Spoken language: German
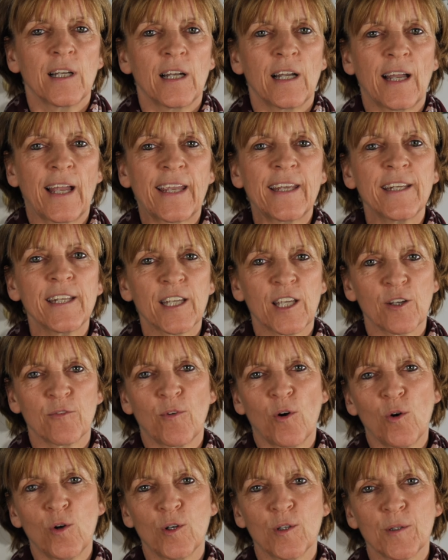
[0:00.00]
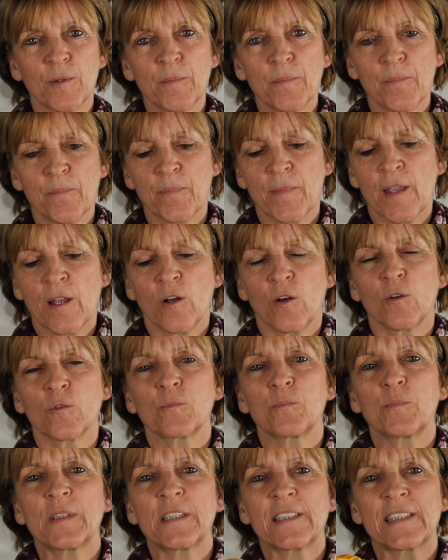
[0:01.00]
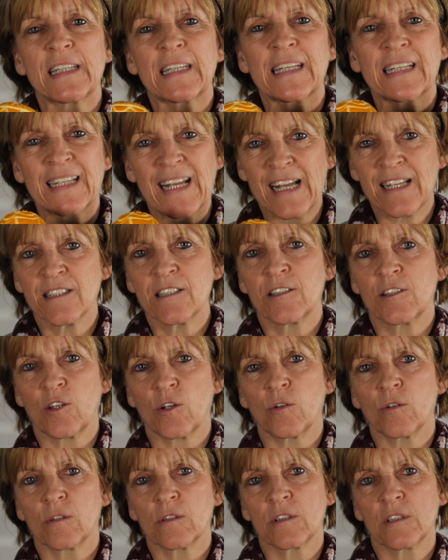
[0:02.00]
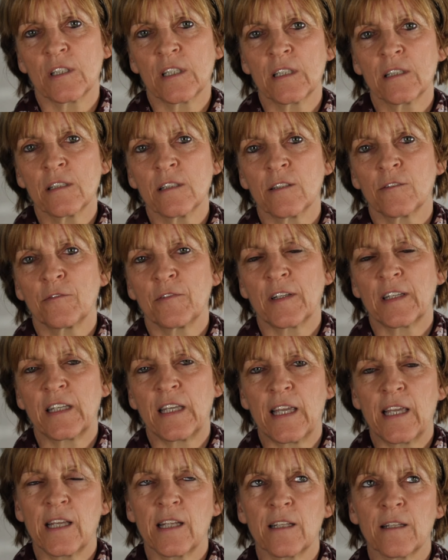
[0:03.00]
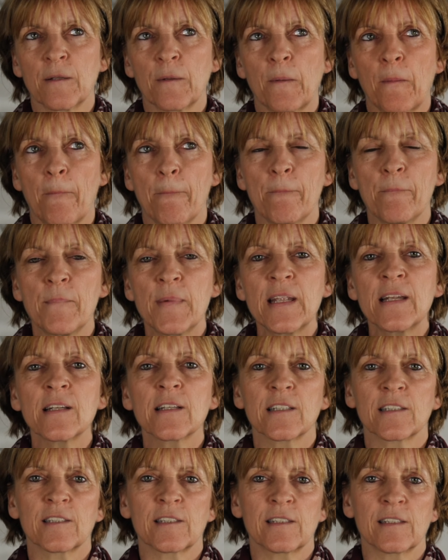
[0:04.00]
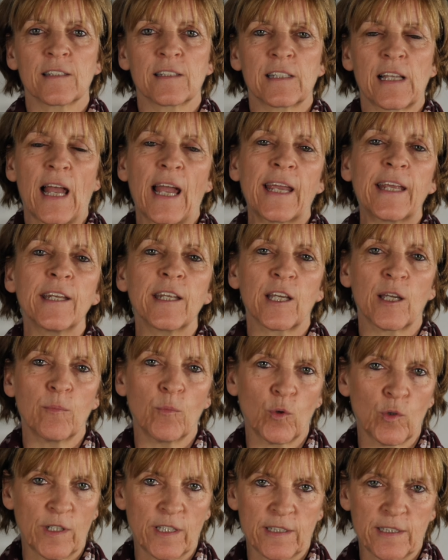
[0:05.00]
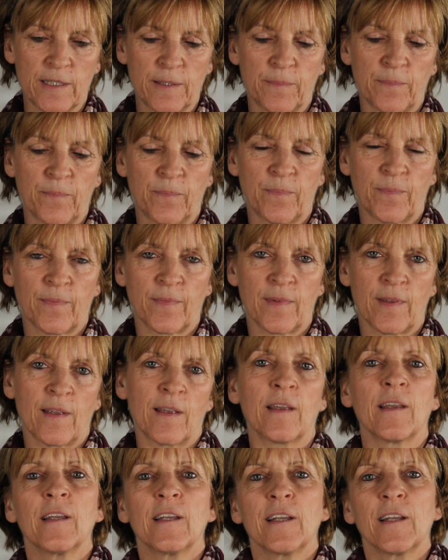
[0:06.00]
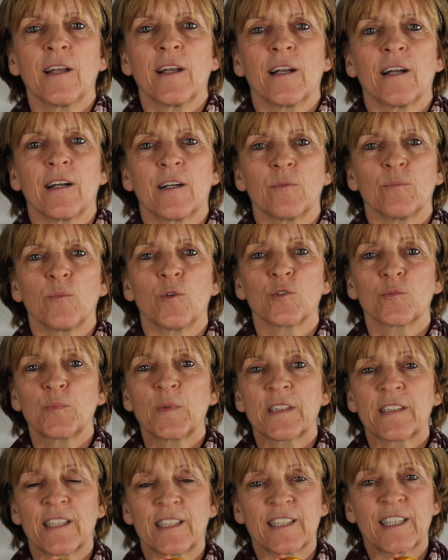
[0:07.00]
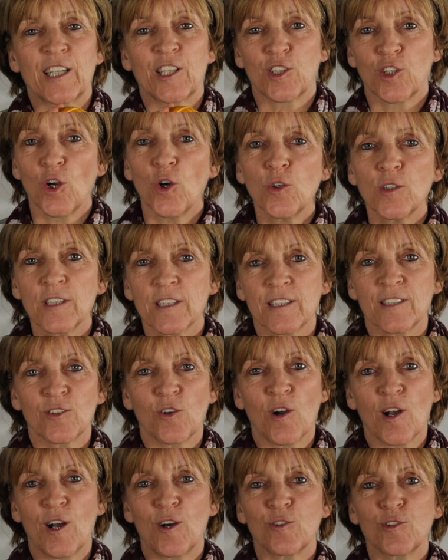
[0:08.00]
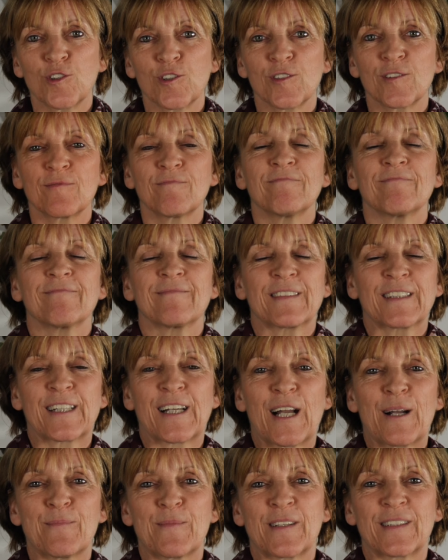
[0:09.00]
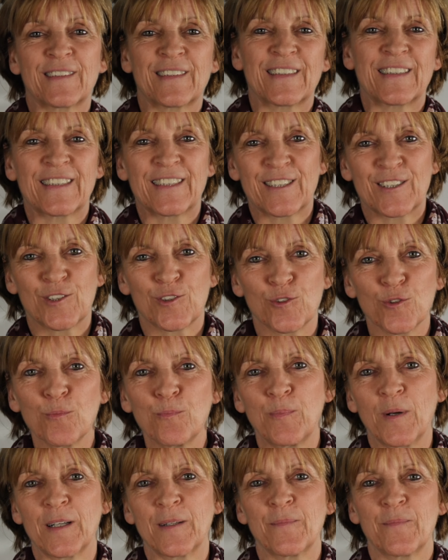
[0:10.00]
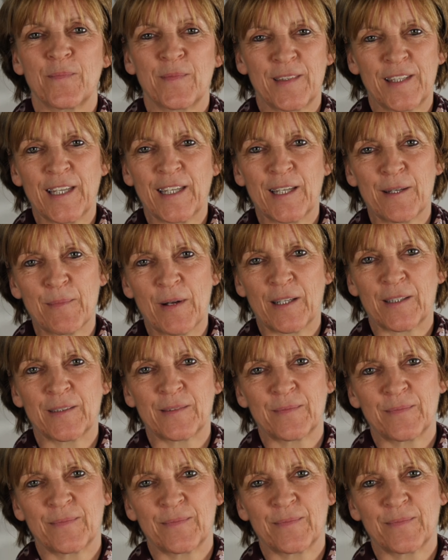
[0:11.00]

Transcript: einige Wochen und bis sie ganz trocken sind, vergehen mindestens einige Monate. Und mit den getrockneten Orangen kann man super Dinge machen.